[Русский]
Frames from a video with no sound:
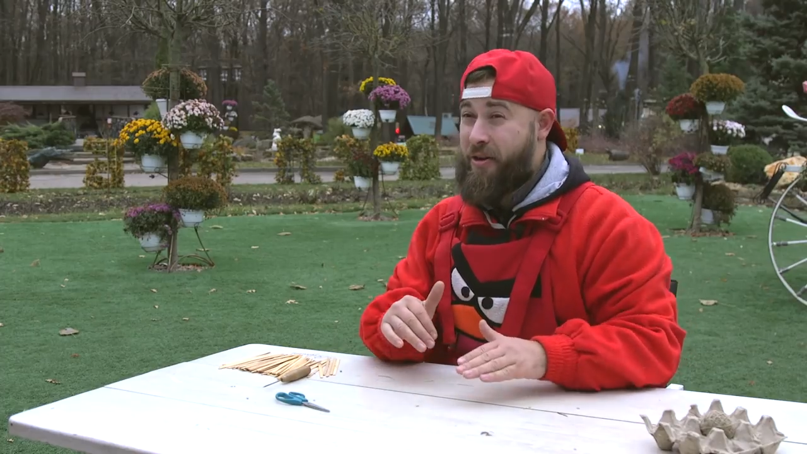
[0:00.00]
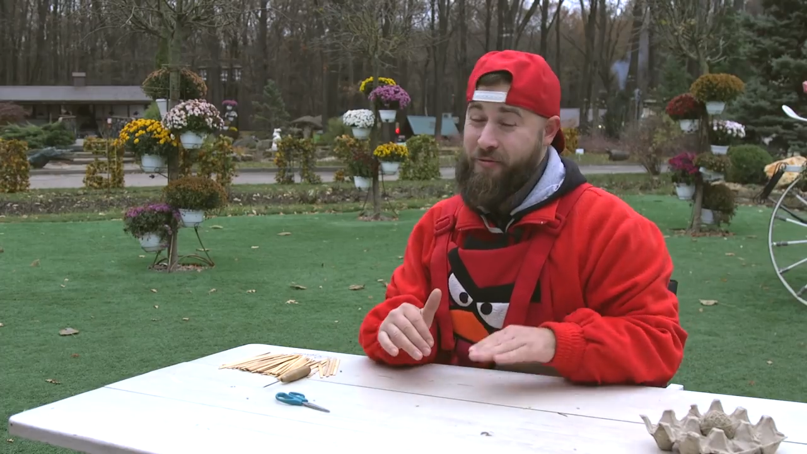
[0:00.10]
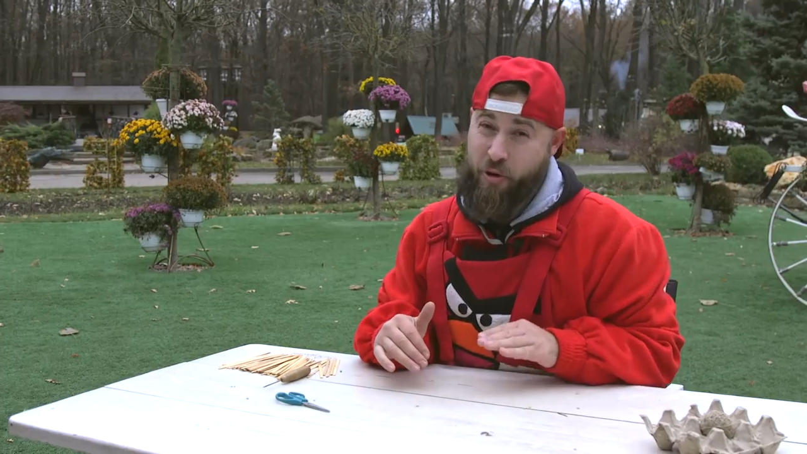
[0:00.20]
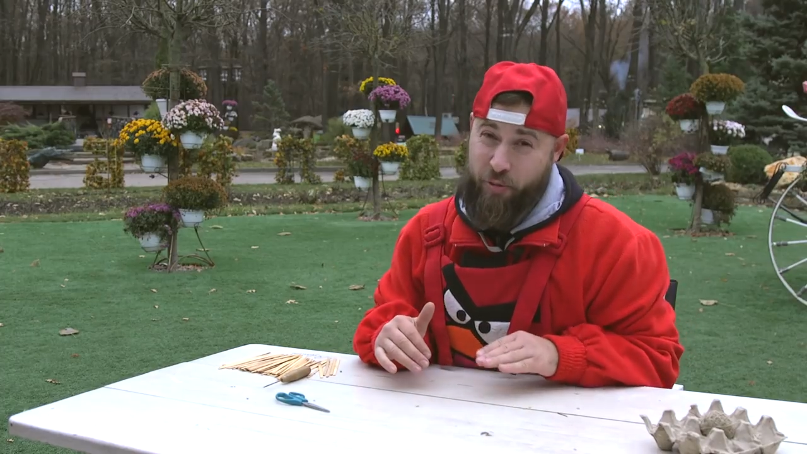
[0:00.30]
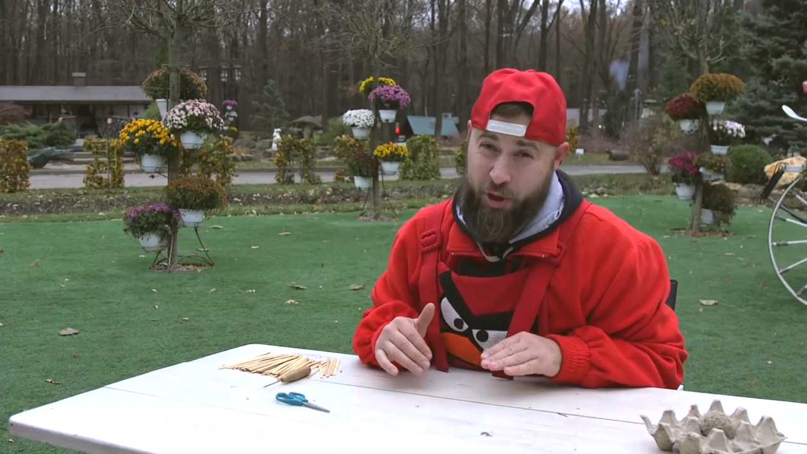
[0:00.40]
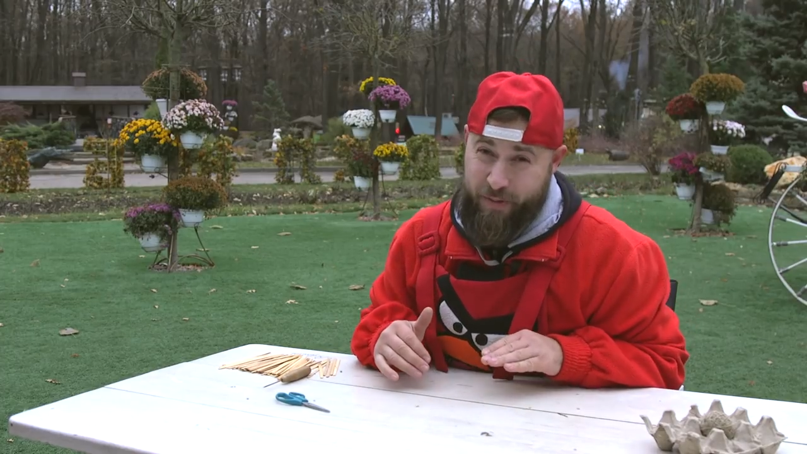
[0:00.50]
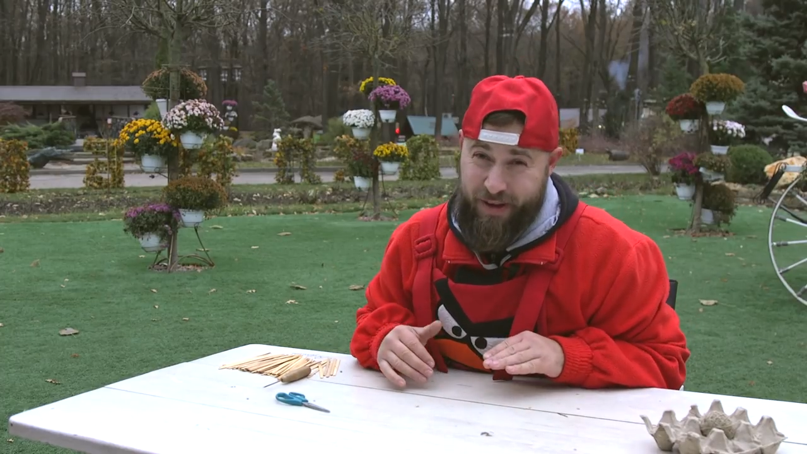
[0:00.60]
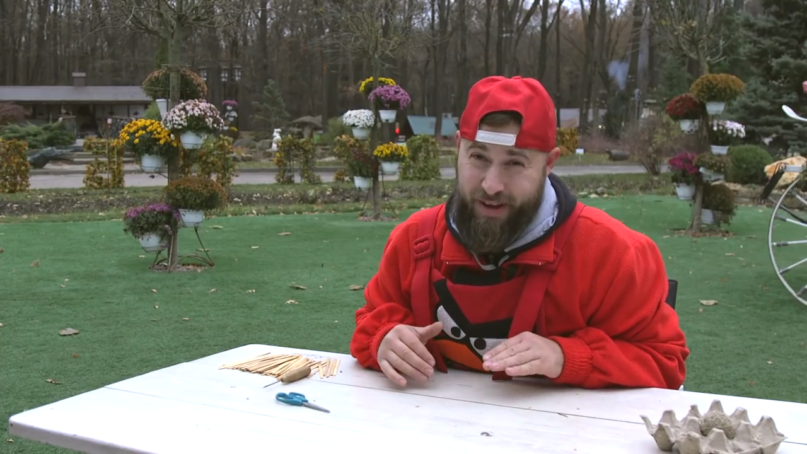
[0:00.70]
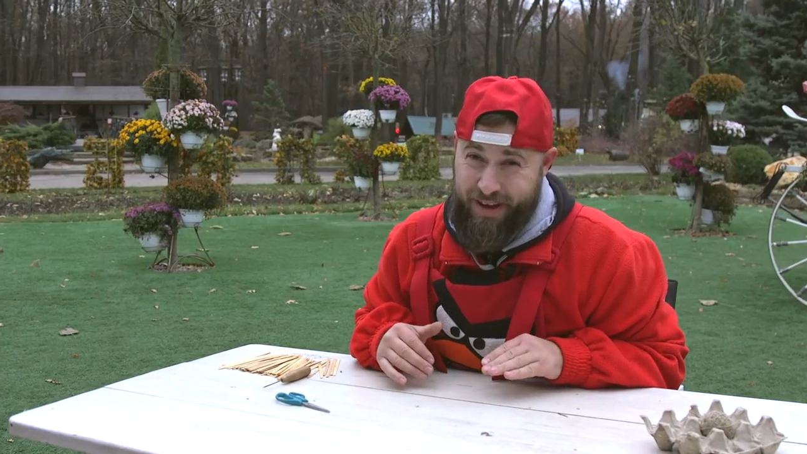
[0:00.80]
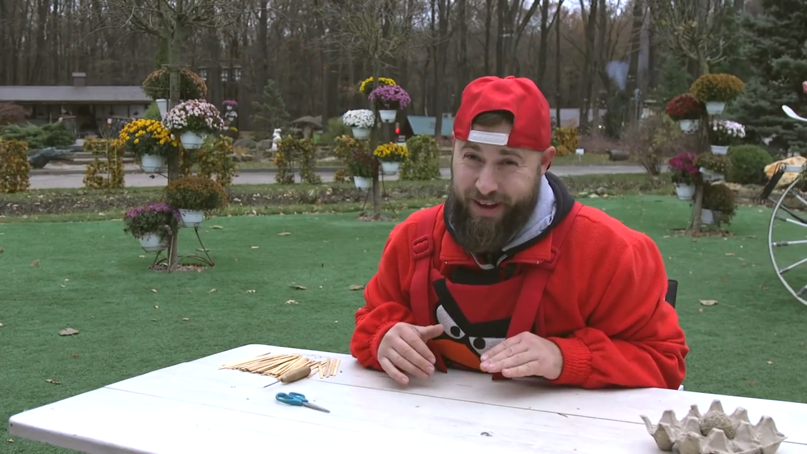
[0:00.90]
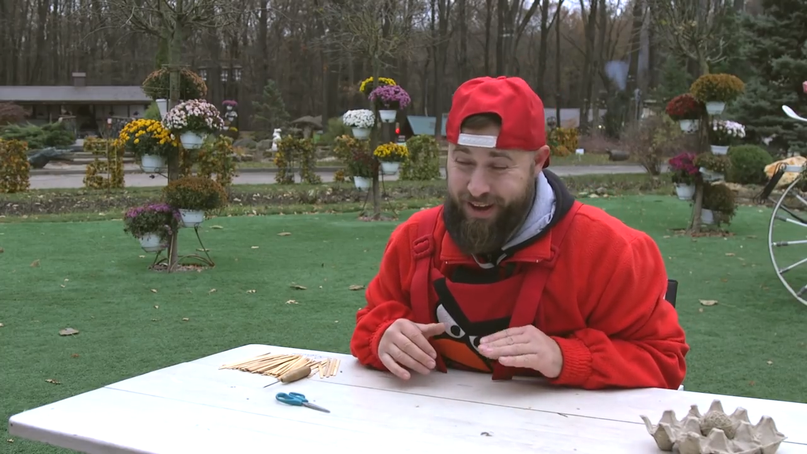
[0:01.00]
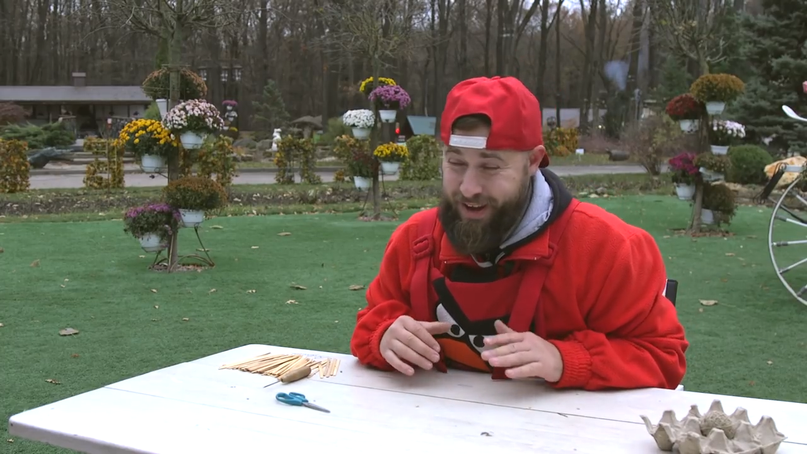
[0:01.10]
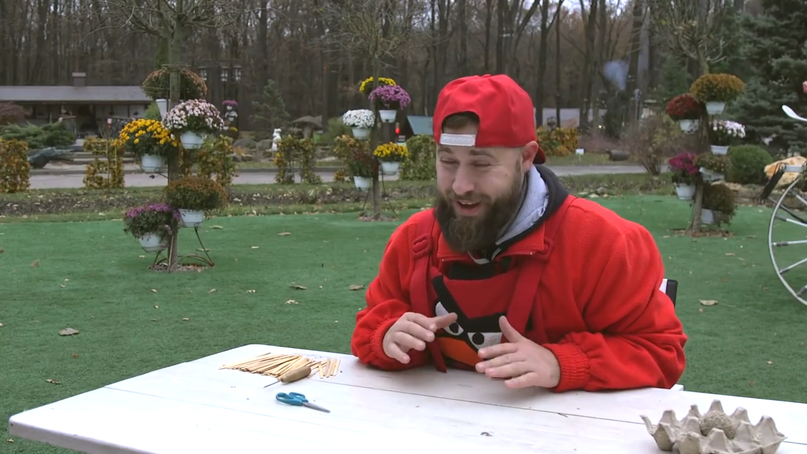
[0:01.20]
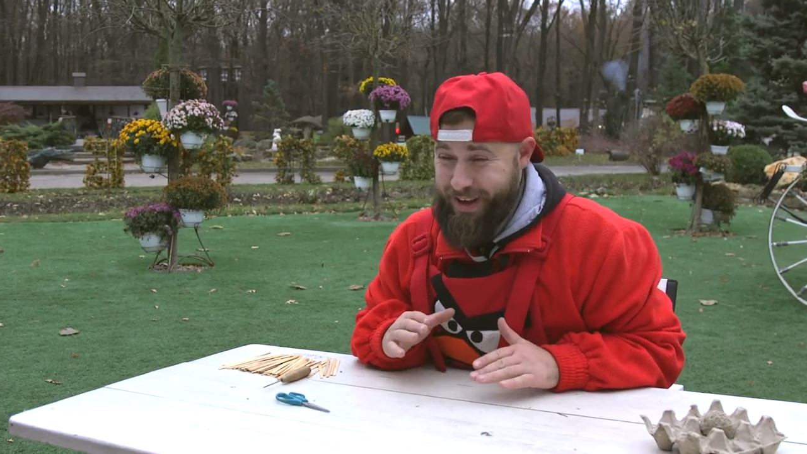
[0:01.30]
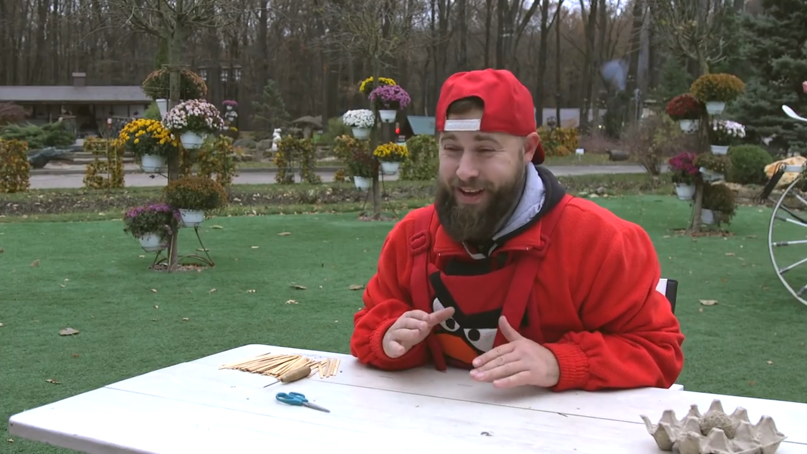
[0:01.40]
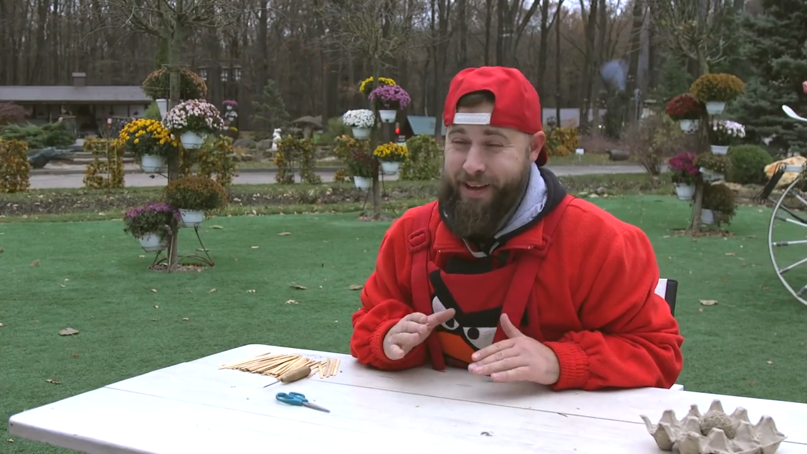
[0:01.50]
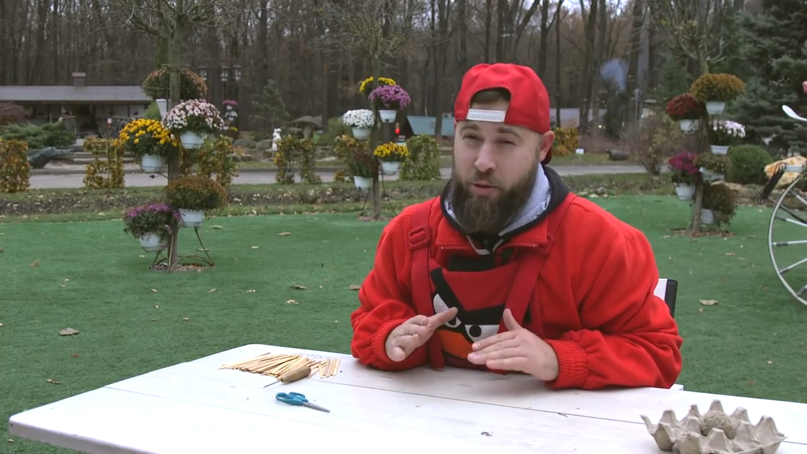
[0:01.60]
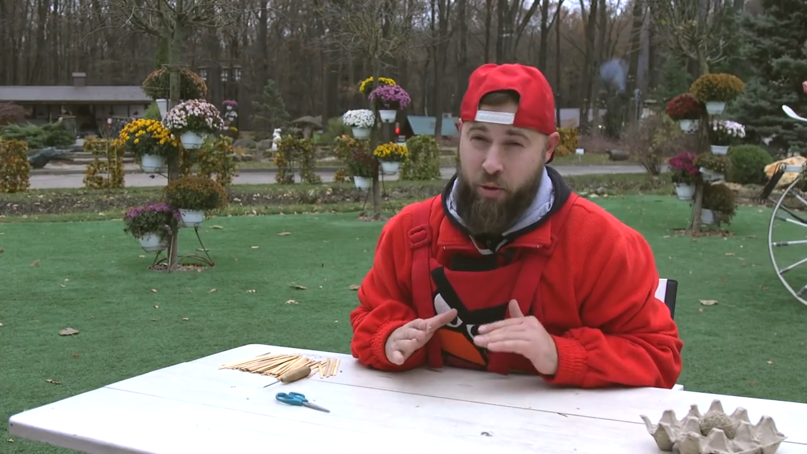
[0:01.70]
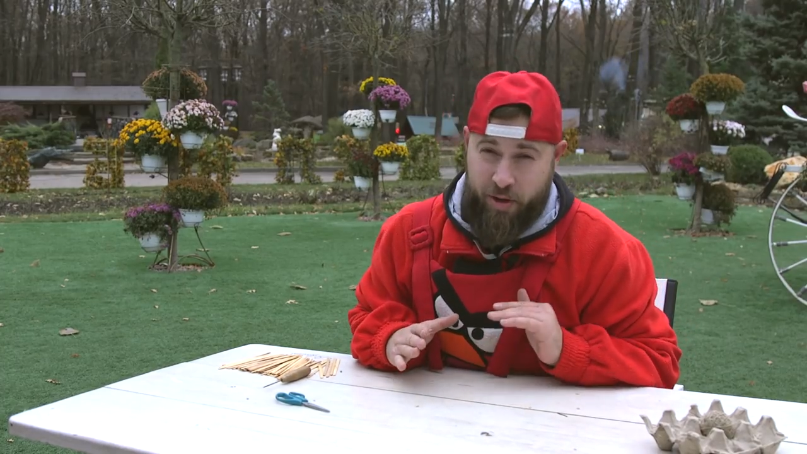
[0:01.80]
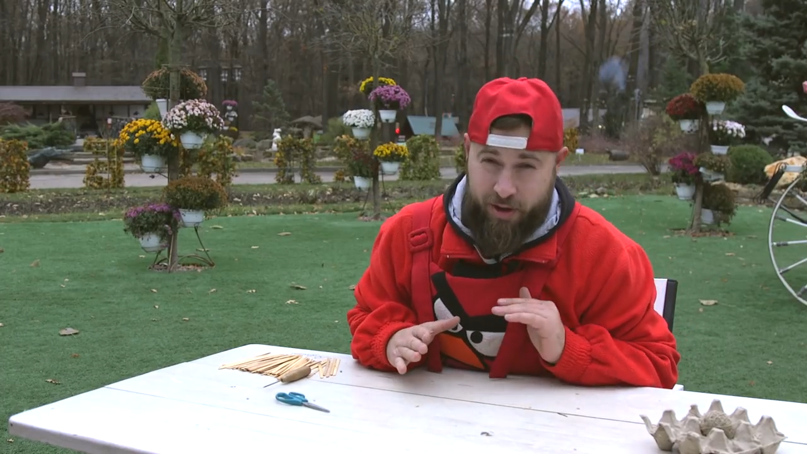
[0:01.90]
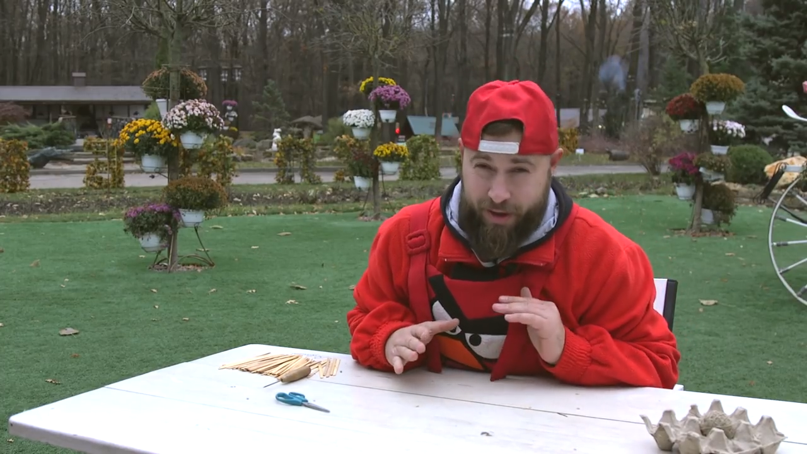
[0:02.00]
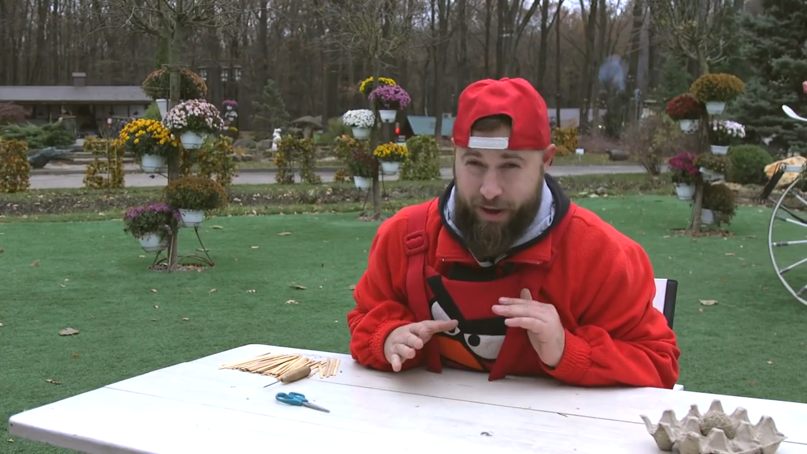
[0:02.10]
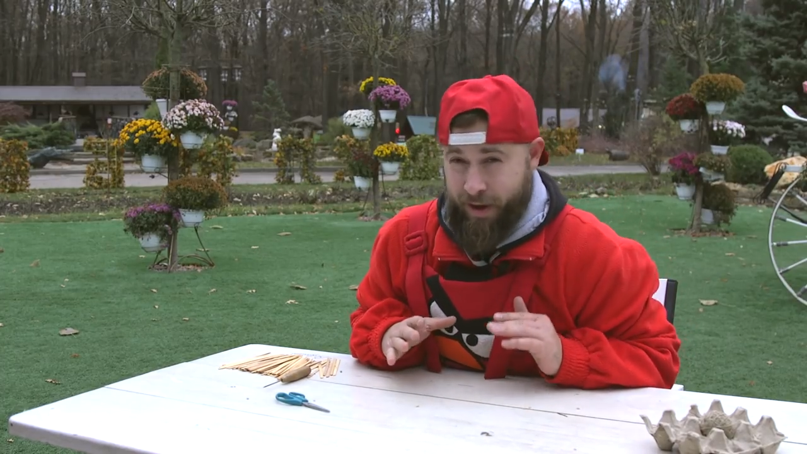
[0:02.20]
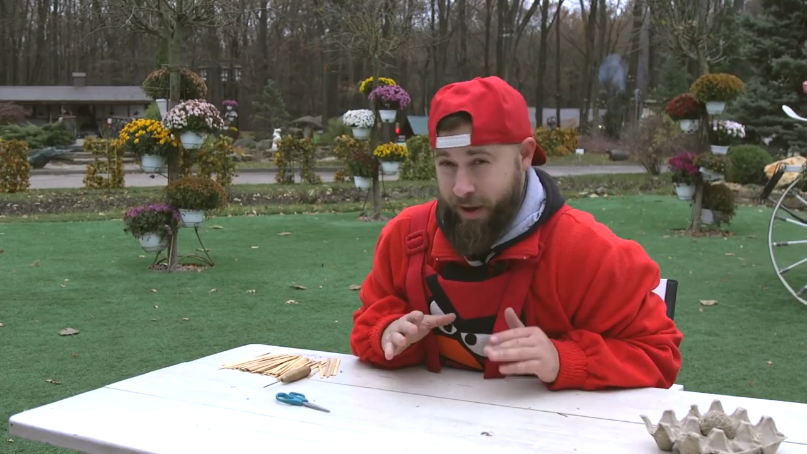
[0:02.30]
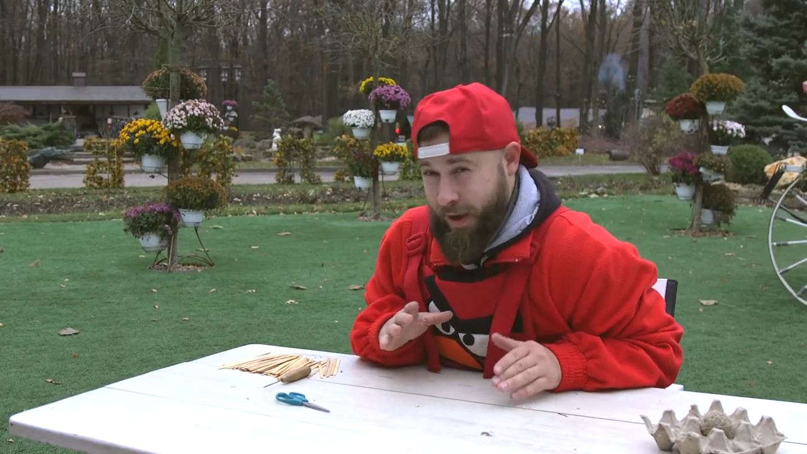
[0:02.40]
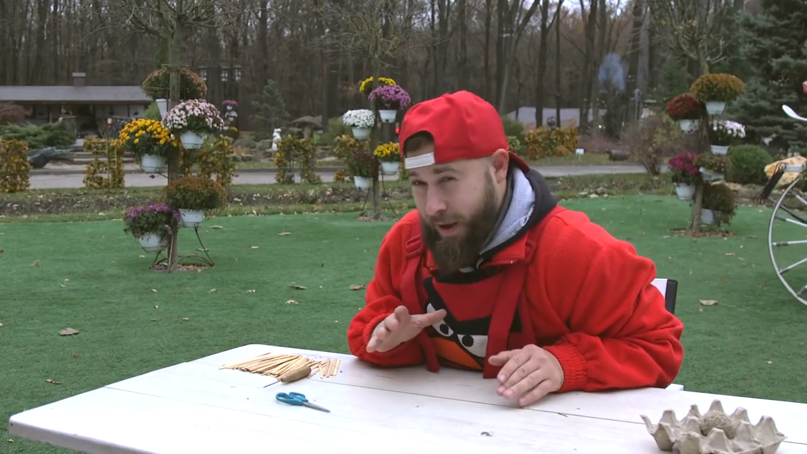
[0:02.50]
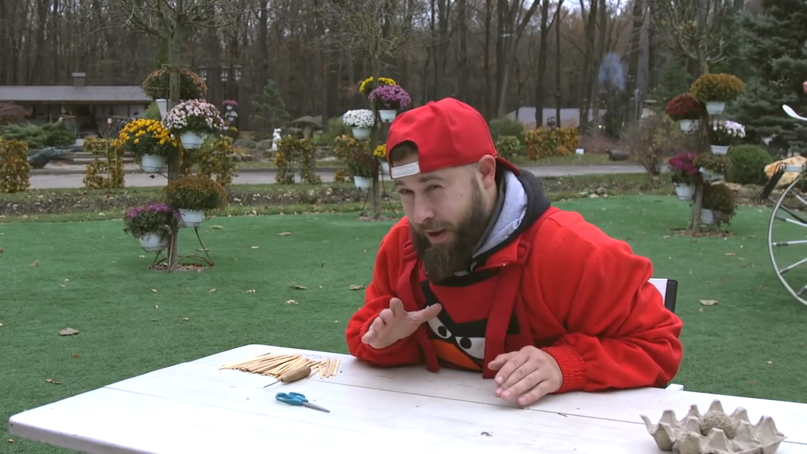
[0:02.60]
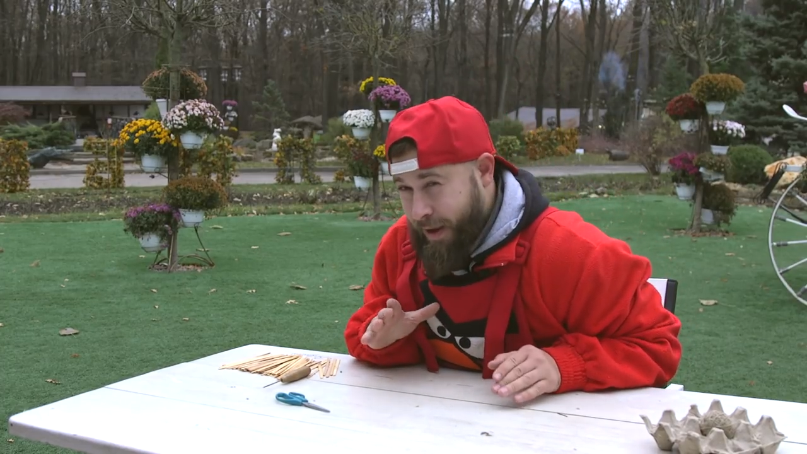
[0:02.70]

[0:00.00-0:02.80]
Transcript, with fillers: В общем, идете такие,